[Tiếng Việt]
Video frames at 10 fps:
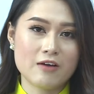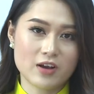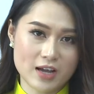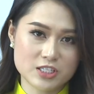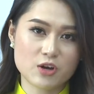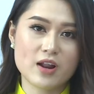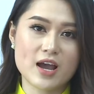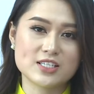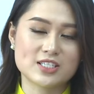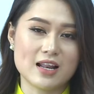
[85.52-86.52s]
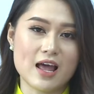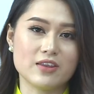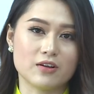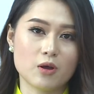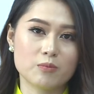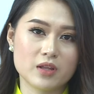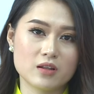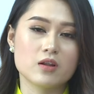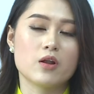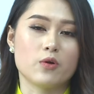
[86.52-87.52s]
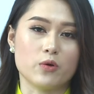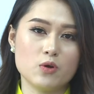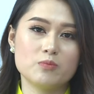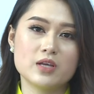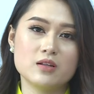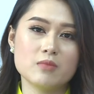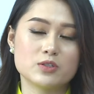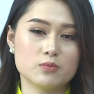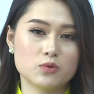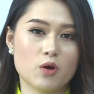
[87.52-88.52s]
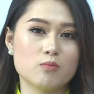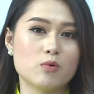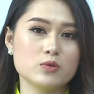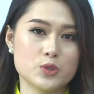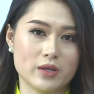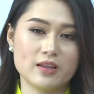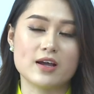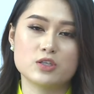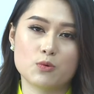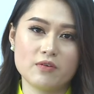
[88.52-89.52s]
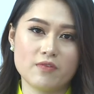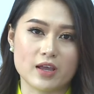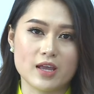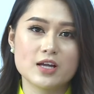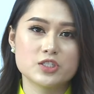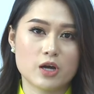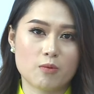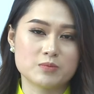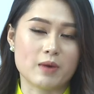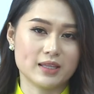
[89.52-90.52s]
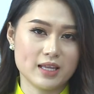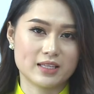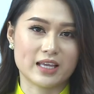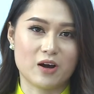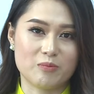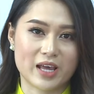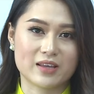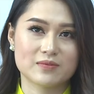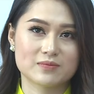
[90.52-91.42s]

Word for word: Và ngay sau đây sẽ là những thông tin, nội dung chính mà chúng tôi muốn chuyển thể cho quý vị trong bản tin ngày hôm nay.